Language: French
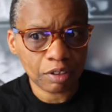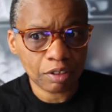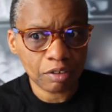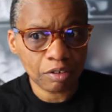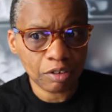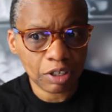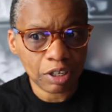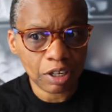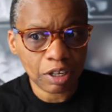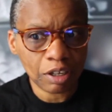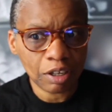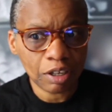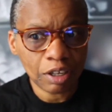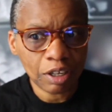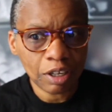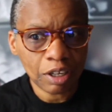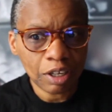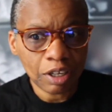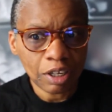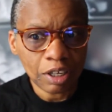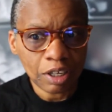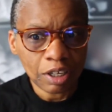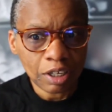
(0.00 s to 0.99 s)
Ok.
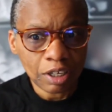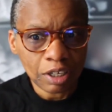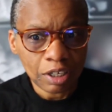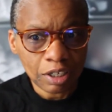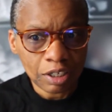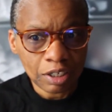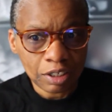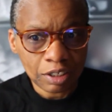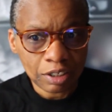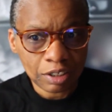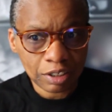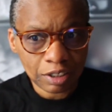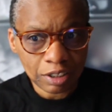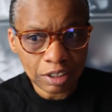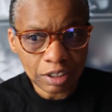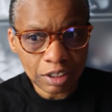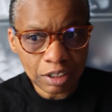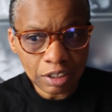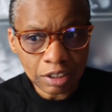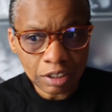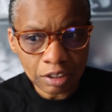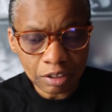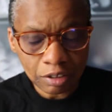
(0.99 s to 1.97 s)

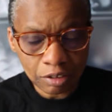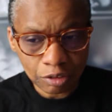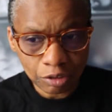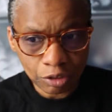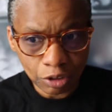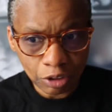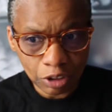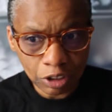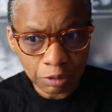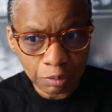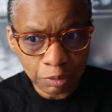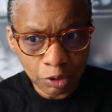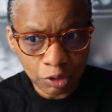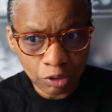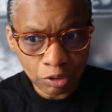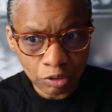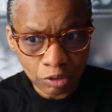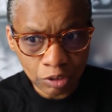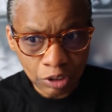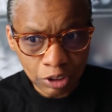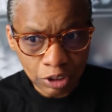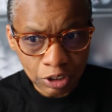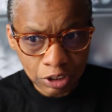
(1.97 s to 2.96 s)
Si, entre
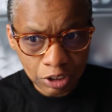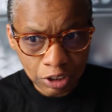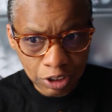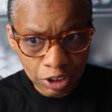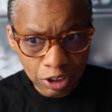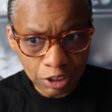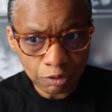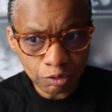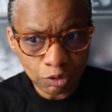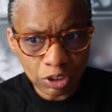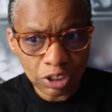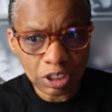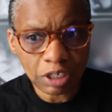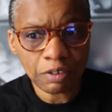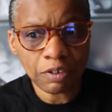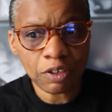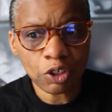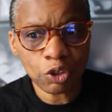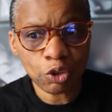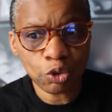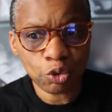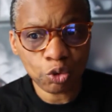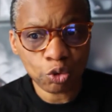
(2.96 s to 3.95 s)
guillemets, si vous
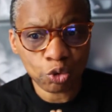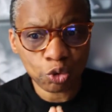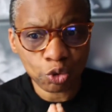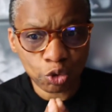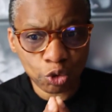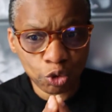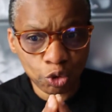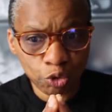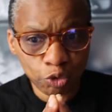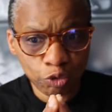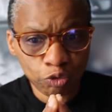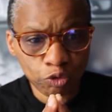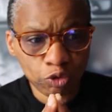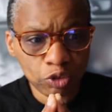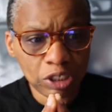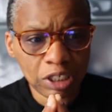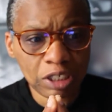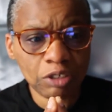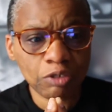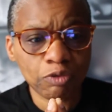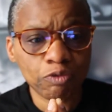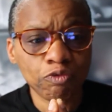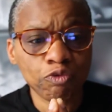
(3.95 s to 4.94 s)
savez que ce que vous
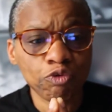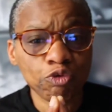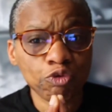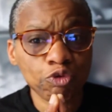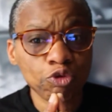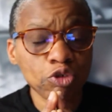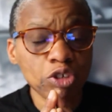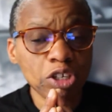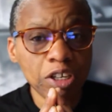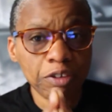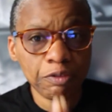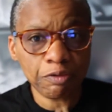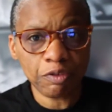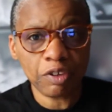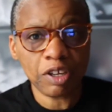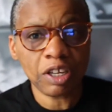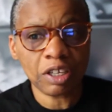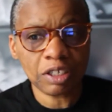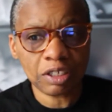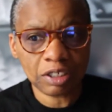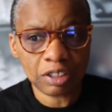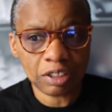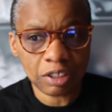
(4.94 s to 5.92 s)
êtes, vous voulez
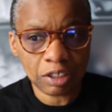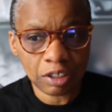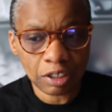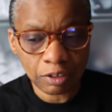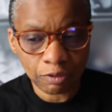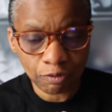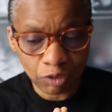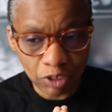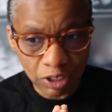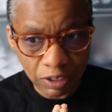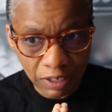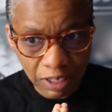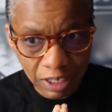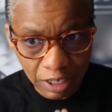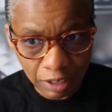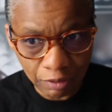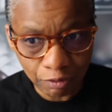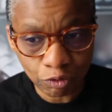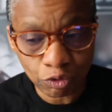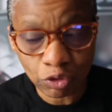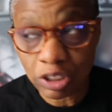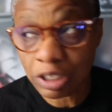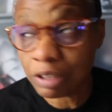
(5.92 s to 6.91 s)
faire, c'est vous avez là,
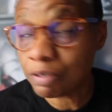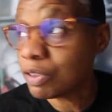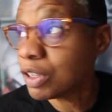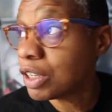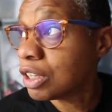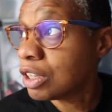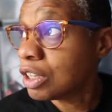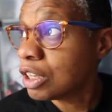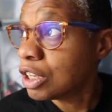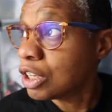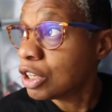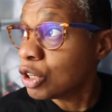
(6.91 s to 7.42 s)
vous avez